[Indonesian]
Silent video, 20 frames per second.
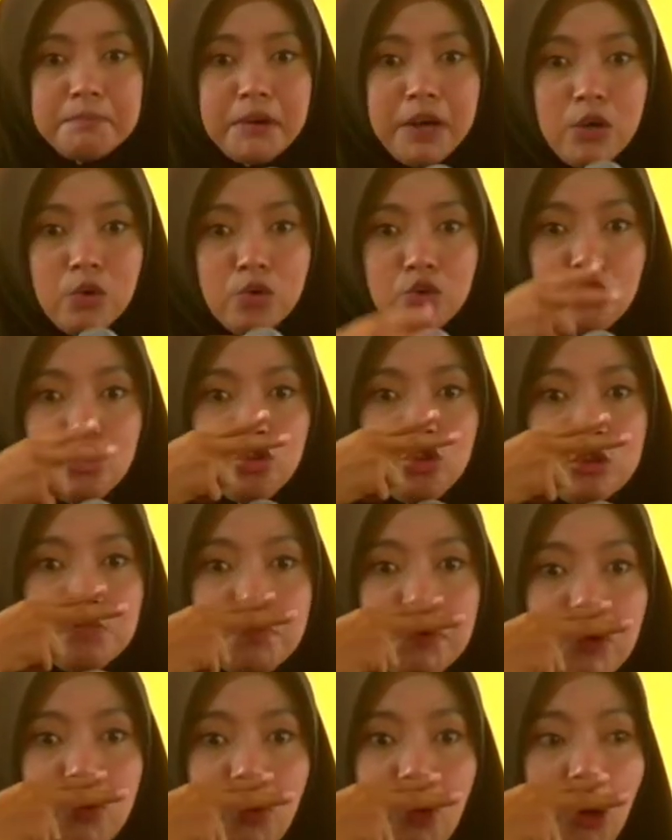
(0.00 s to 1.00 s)
perlu udut
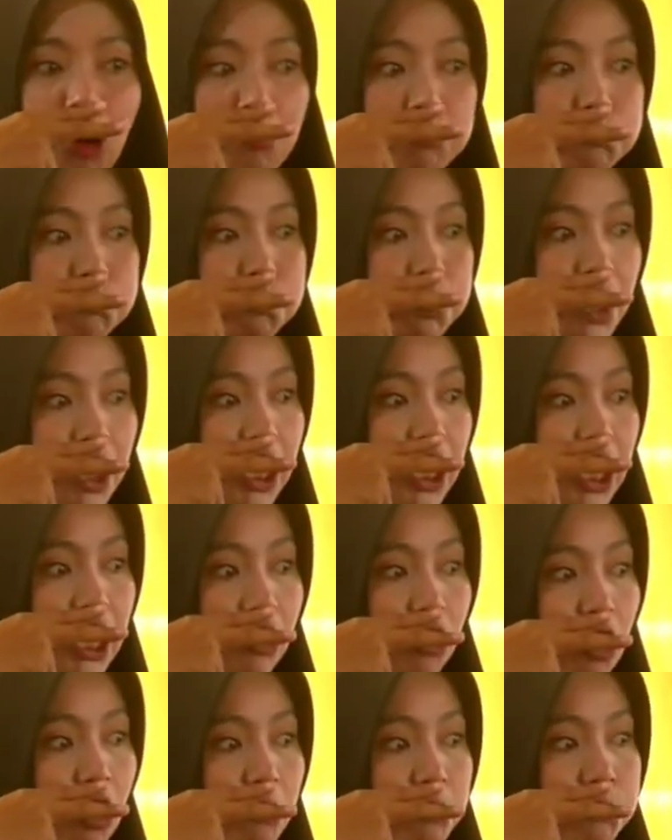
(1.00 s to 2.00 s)
perlu kopi
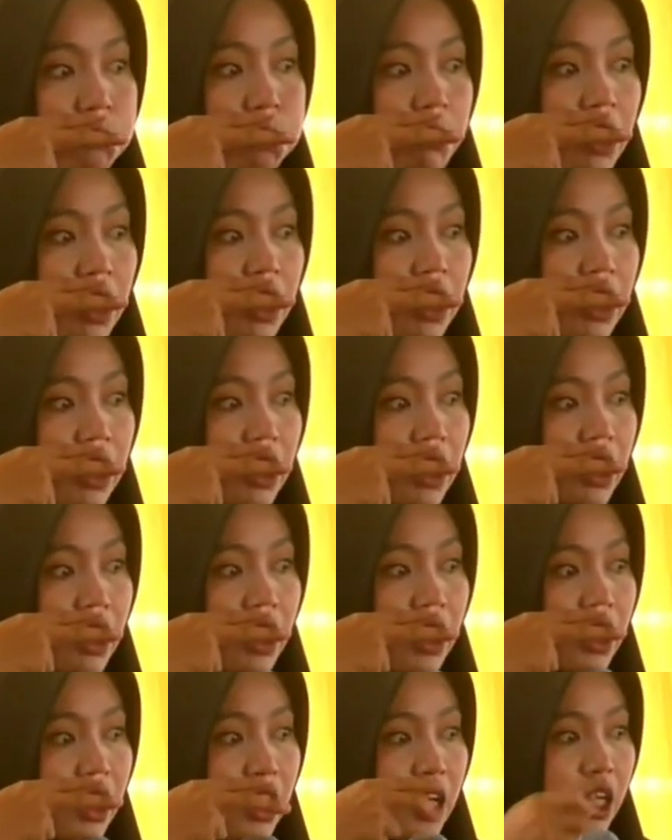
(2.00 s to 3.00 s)
kopi
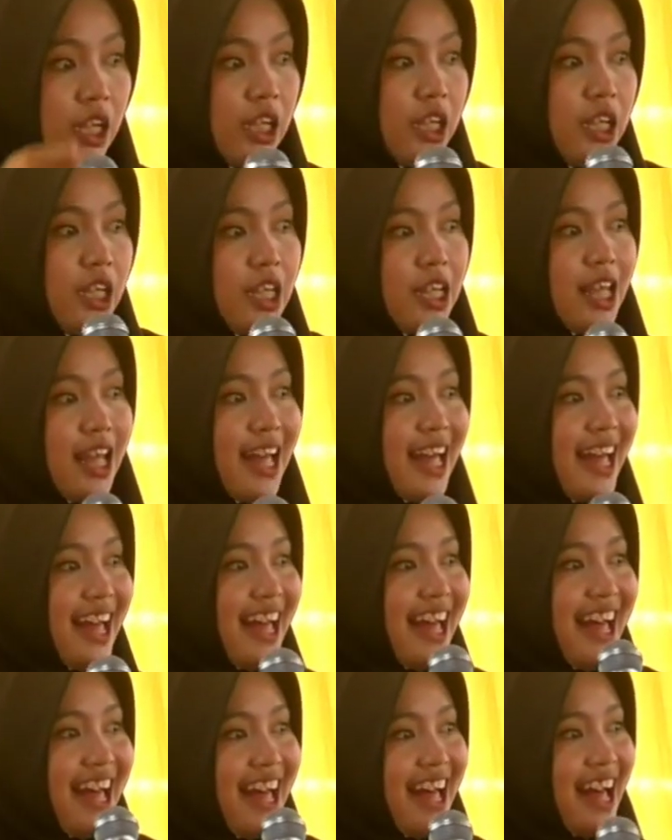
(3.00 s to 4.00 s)

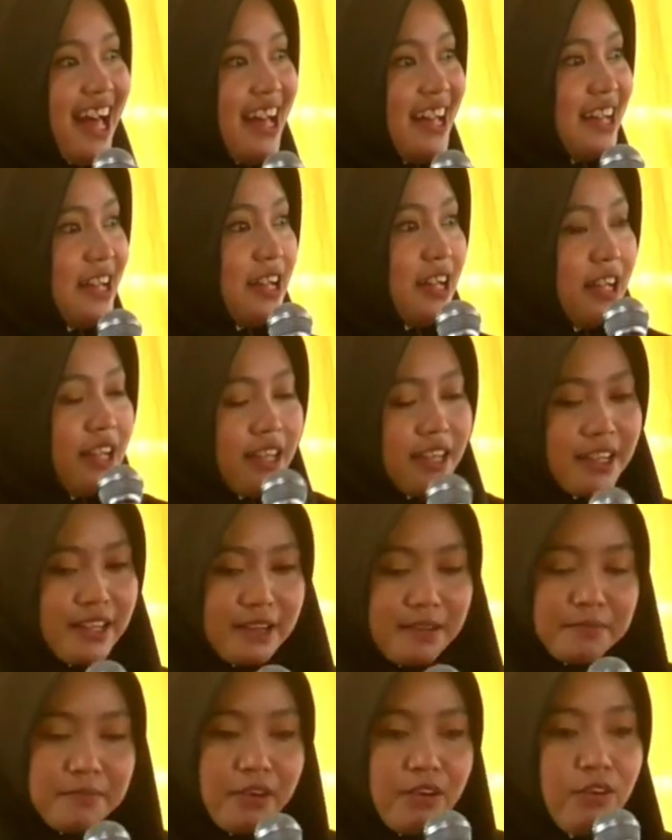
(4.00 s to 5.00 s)
iya
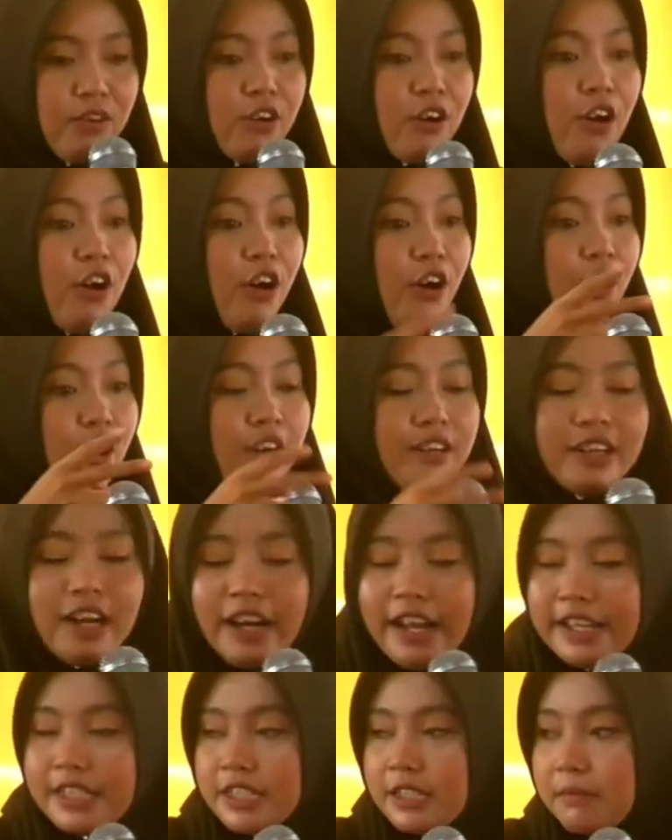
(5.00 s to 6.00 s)
belum rokok
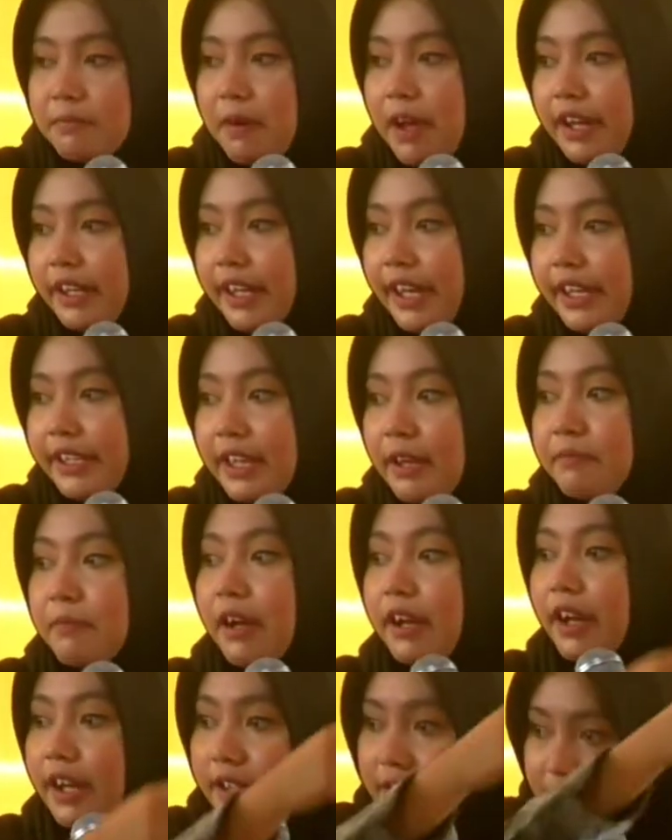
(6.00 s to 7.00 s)
dan lain sebagainya
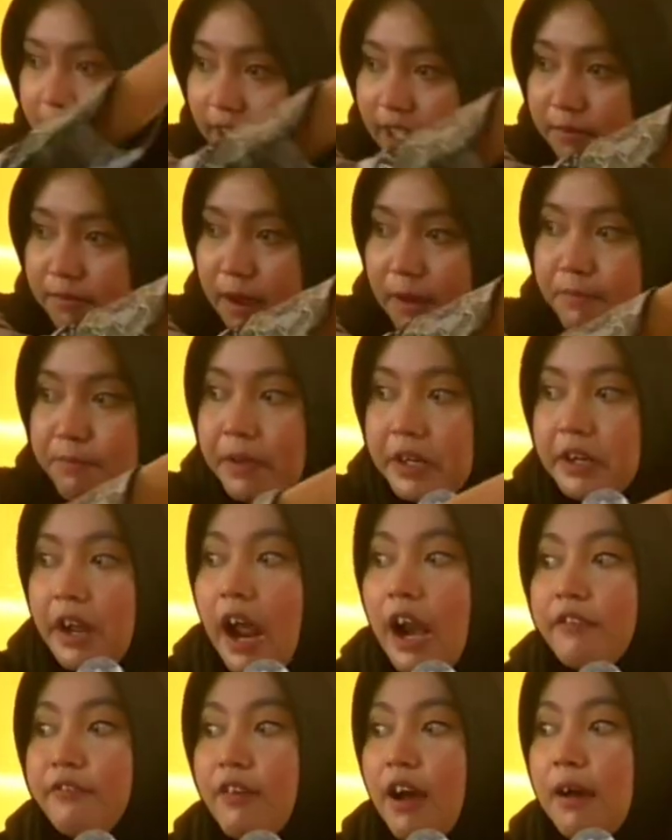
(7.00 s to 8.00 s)
maka saya mampir ke
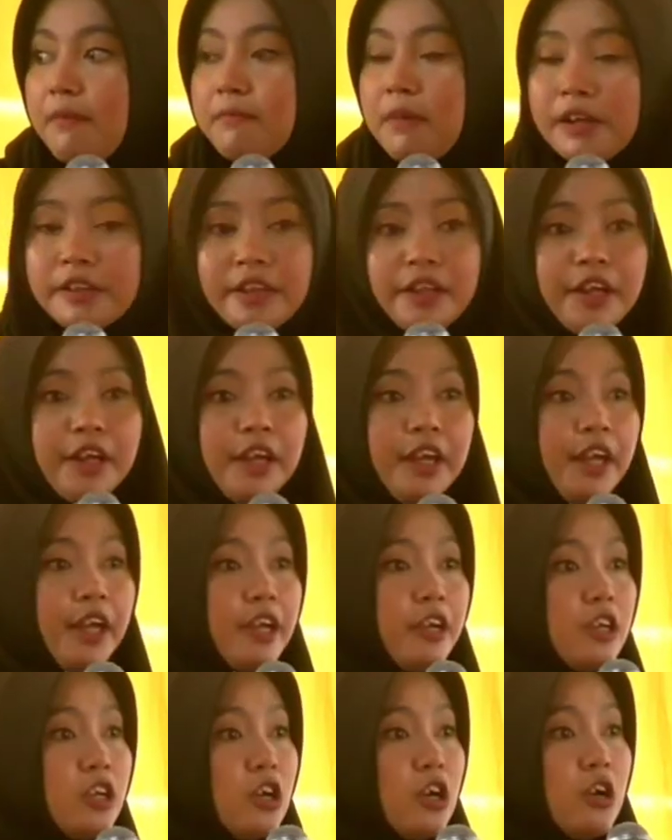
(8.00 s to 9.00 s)
Alfamart
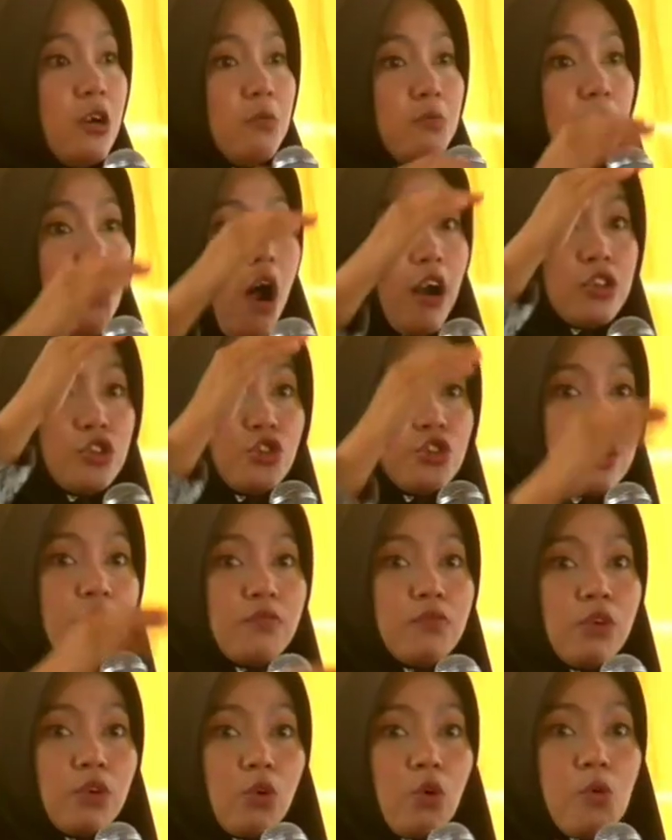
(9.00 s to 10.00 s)
eh banser
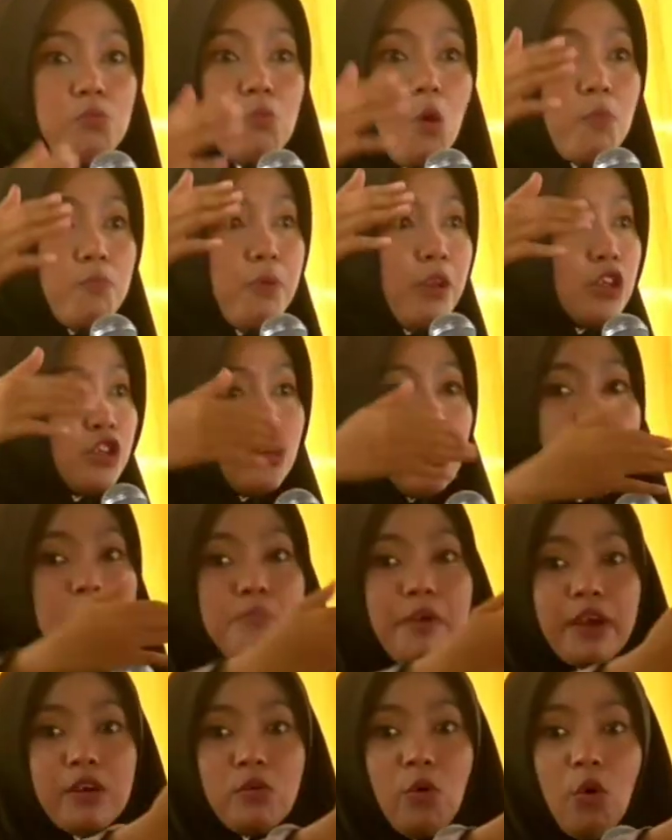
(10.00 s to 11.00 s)
buruk mobil saya
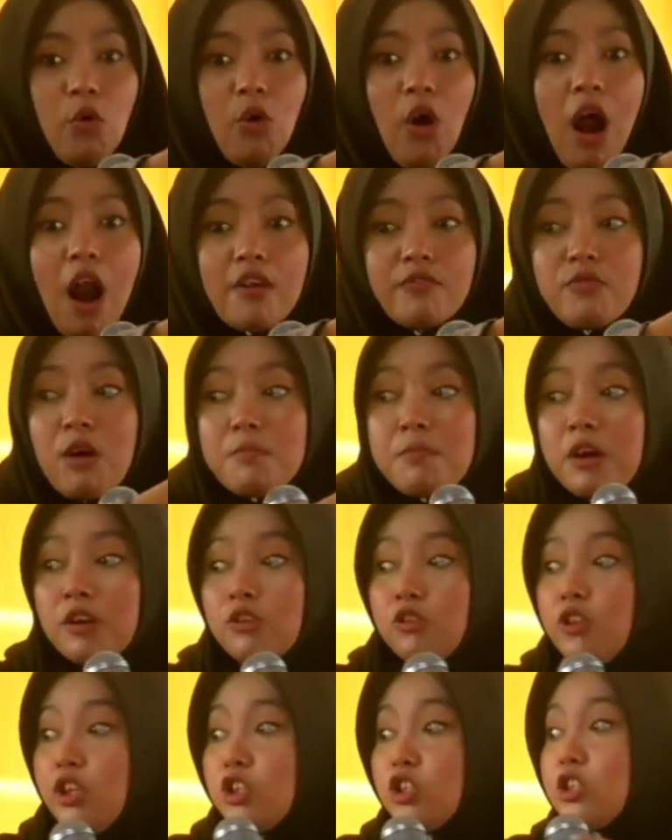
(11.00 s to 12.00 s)
menggok ke
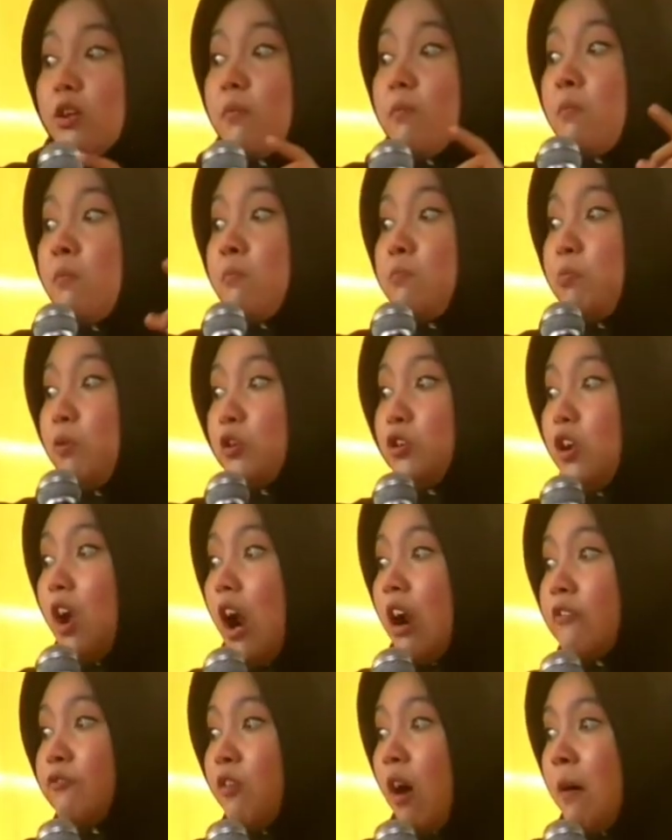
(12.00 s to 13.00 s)
Alfamart dijemput di
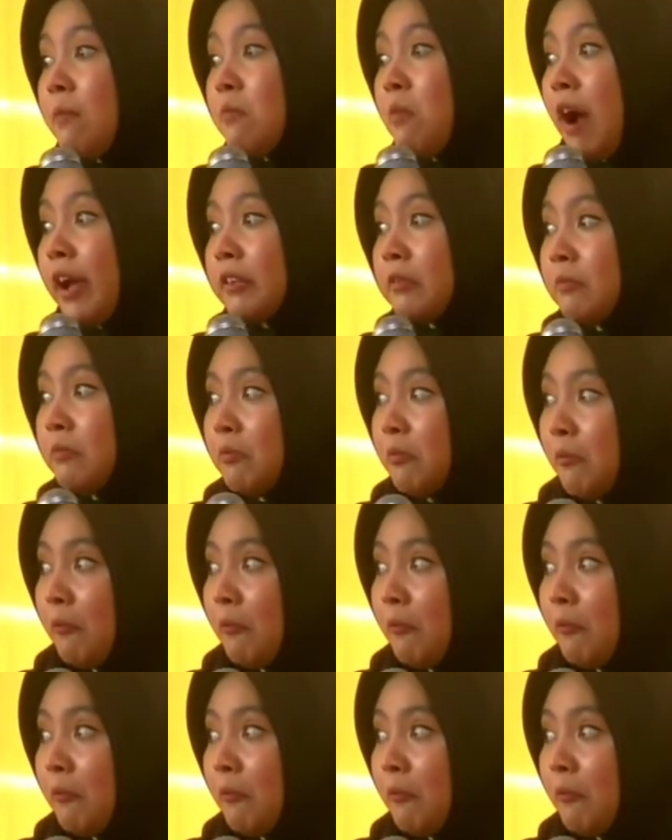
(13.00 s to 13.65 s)
Alfamart